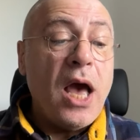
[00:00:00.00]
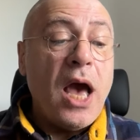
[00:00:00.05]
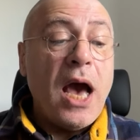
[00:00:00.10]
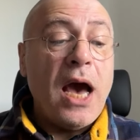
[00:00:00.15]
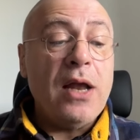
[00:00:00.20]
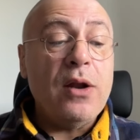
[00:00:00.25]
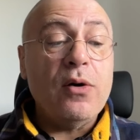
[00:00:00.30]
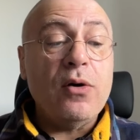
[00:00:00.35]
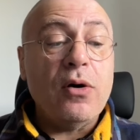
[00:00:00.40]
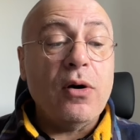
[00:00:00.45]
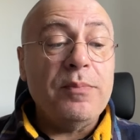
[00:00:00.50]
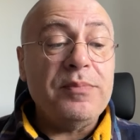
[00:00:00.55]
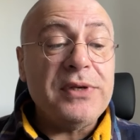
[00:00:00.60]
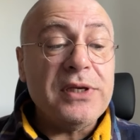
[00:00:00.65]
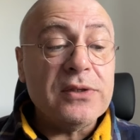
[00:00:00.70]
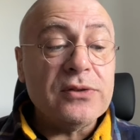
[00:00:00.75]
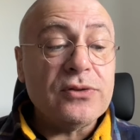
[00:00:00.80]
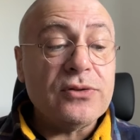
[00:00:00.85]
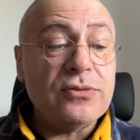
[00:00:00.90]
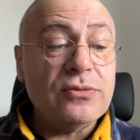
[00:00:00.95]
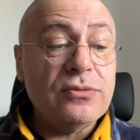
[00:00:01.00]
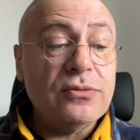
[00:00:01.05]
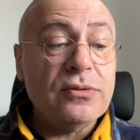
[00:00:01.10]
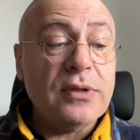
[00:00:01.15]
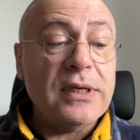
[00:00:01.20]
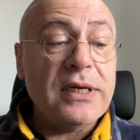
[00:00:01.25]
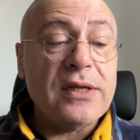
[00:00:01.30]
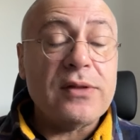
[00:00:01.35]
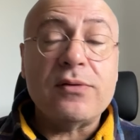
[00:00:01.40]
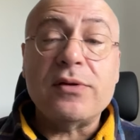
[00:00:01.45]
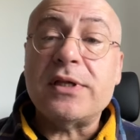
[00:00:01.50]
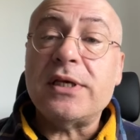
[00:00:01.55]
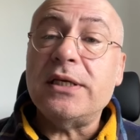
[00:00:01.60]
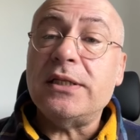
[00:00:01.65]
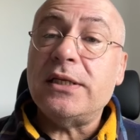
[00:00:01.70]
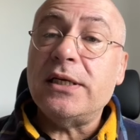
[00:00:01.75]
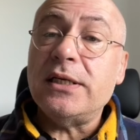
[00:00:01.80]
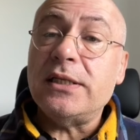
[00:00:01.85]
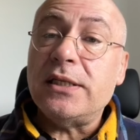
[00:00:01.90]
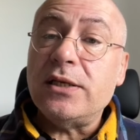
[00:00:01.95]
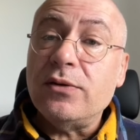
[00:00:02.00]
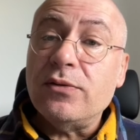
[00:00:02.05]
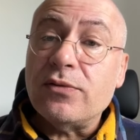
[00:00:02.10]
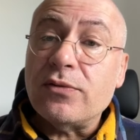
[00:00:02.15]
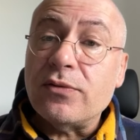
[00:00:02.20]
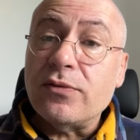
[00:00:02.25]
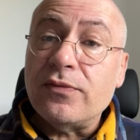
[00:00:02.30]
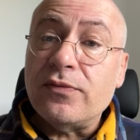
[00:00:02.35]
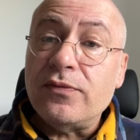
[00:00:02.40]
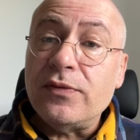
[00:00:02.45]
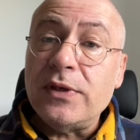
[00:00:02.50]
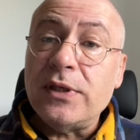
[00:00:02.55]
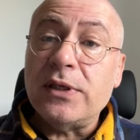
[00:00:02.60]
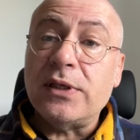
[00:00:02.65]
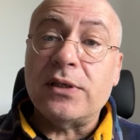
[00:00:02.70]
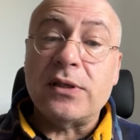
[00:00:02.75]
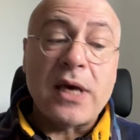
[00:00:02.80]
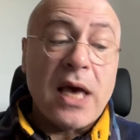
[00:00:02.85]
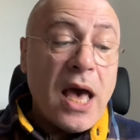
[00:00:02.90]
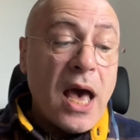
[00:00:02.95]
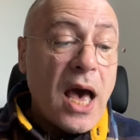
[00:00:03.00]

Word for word: Alors, bien sûr, la société théosophique